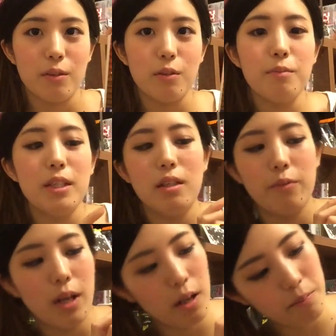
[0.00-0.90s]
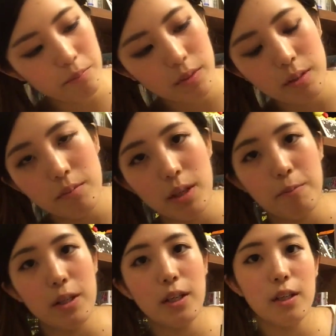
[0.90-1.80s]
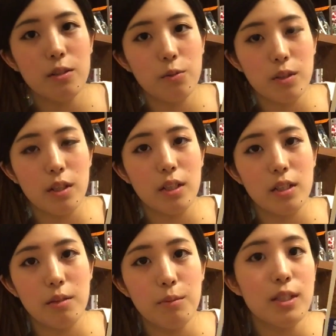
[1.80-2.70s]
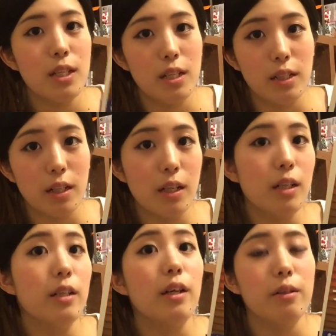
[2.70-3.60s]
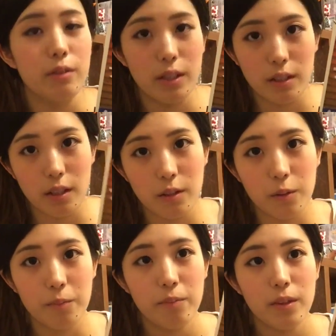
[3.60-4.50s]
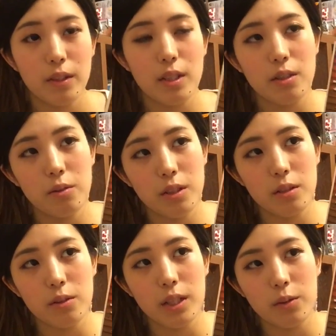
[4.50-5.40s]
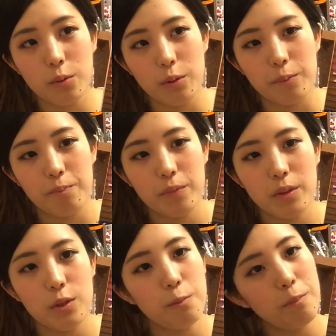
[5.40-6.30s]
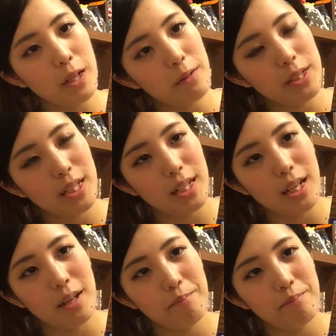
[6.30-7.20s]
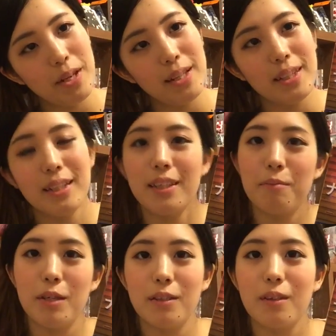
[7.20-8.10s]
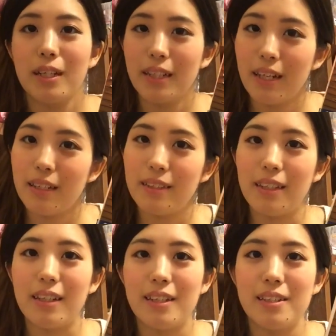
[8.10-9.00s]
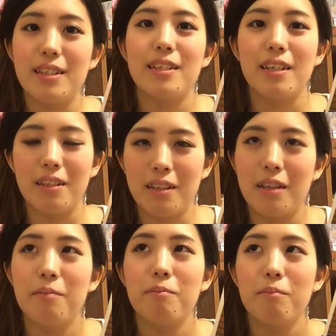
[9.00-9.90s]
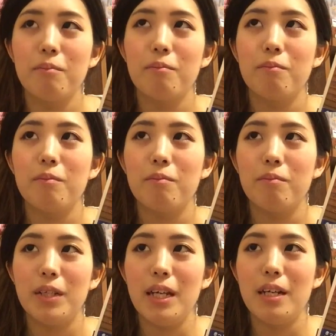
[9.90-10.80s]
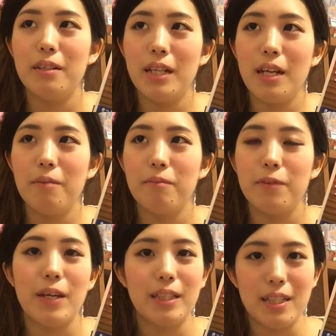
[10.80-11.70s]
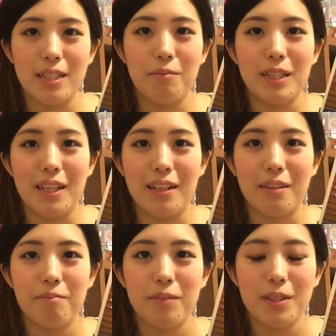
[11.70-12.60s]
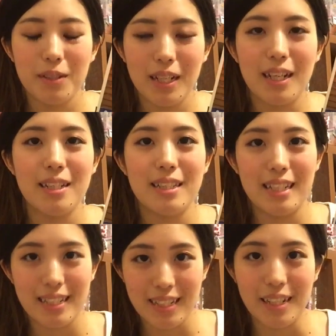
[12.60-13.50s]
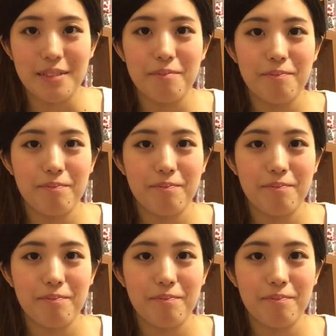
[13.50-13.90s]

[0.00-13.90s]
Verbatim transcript: 帯にはやっぱり東野さんだしミステリーって書かれてあるんですけれど私の印象だとちょっぴり不思議なエンターテインメントかなーっていう感じでしたかねリアルなファンタジーみたいなそんな感じでした